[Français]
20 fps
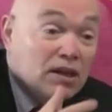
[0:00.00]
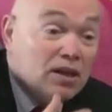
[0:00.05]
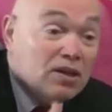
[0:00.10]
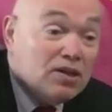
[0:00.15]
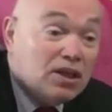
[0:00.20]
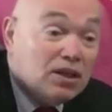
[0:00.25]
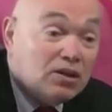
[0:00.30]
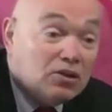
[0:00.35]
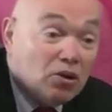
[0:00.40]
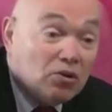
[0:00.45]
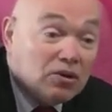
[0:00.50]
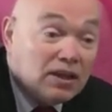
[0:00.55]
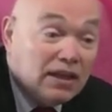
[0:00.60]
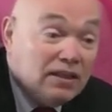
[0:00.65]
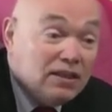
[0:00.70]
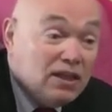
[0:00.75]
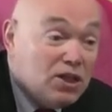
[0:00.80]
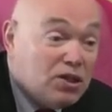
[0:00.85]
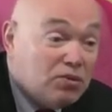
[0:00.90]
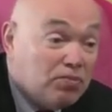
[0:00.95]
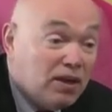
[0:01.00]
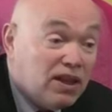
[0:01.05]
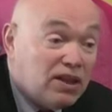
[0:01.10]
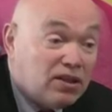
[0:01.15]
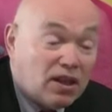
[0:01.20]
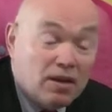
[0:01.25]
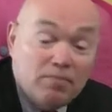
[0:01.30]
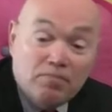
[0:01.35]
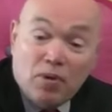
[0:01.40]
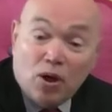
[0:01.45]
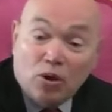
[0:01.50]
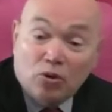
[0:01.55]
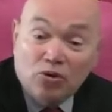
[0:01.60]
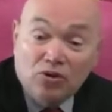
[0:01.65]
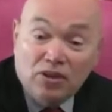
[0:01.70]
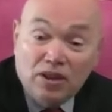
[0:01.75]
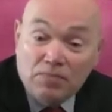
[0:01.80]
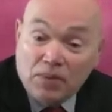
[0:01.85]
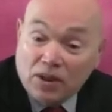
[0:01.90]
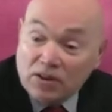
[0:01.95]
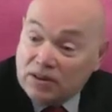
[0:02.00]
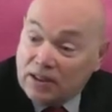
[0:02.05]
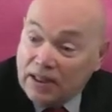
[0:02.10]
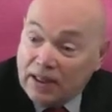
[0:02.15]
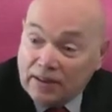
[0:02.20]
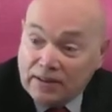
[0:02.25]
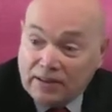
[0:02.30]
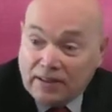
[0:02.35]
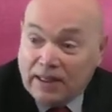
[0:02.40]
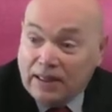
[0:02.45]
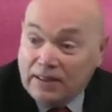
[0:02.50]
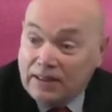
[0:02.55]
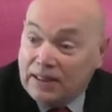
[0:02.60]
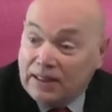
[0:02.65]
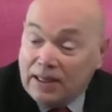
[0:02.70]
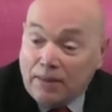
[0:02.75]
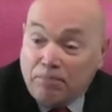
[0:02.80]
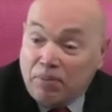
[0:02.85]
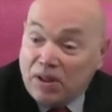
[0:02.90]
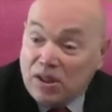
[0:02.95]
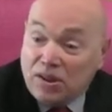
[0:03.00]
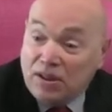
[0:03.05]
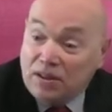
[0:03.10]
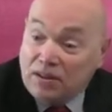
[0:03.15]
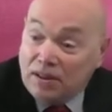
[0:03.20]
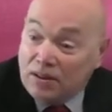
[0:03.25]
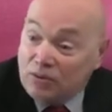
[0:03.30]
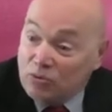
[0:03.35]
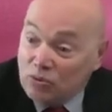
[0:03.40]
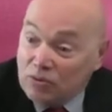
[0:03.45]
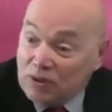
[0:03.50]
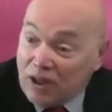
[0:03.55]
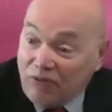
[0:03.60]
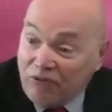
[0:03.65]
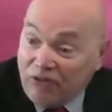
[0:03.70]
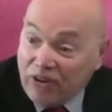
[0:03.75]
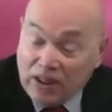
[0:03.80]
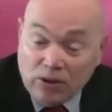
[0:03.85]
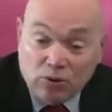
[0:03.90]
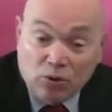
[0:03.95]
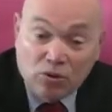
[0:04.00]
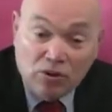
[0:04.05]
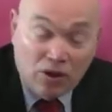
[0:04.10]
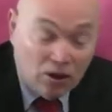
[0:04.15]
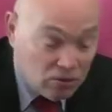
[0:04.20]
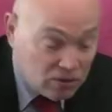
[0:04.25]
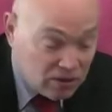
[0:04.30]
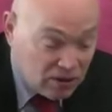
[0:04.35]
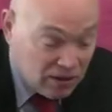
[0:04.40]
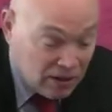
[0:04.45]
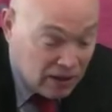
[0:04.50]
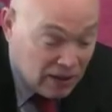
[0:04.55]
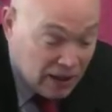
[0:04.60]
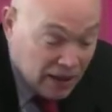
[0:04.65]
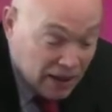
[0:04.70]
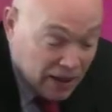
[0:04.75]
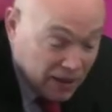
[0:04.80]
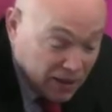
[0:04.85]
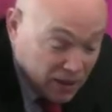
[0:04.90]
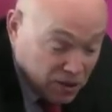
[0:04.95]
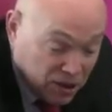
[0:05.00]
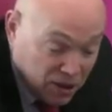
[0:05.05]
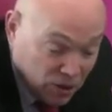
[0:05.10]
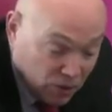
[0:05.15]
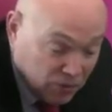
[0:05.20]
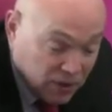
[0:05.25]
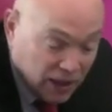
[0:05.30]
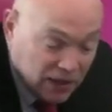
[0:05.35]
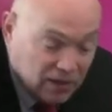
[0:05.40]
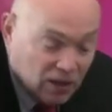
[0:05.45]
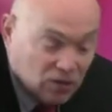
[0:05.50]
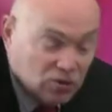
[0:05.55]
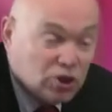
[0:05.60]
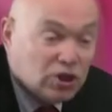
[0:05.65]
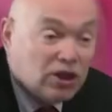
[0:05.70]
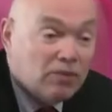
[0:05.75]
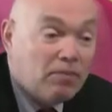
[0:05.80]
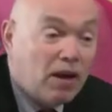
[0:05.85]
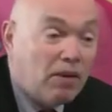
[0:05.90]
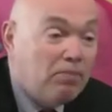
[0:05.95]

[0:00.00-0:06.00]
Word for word: cet organisme extrêmement rudimentaire qui a des capacités tout à fait étonnantes. Si on est dans le schéma